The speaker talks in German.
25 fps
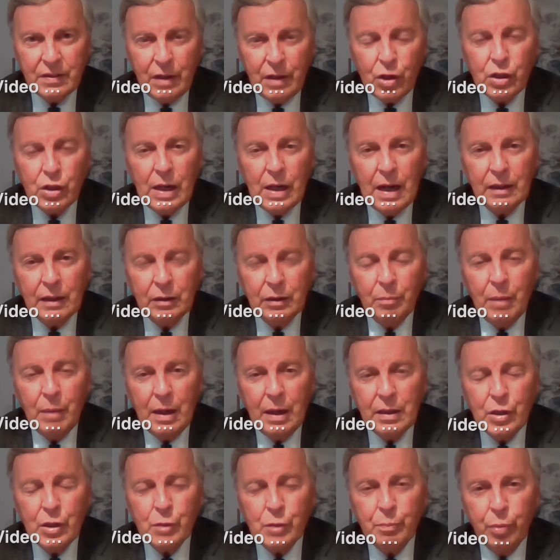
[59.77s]
der starke
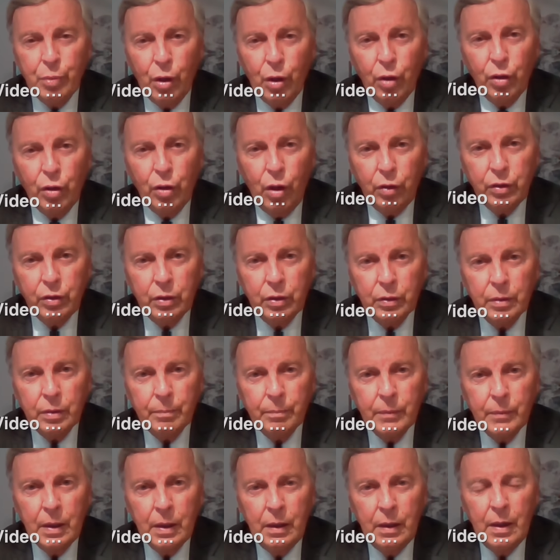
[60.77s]
Mann ist Björn Höcke.
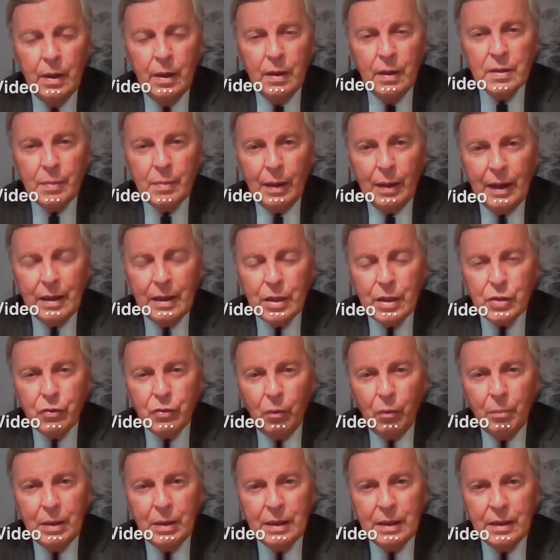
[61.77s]
Zwei
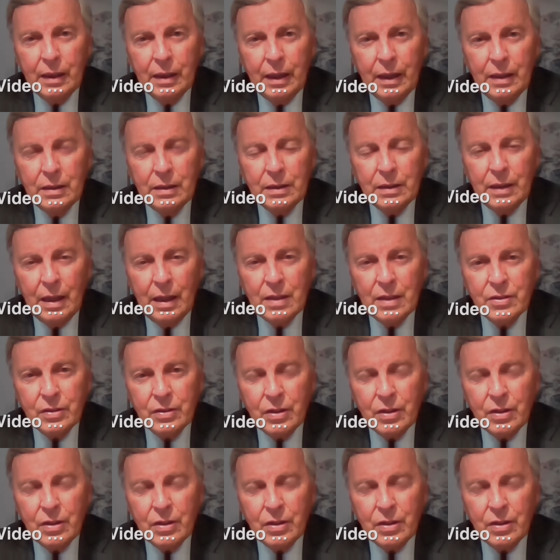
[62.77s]
Landesverbände gelten als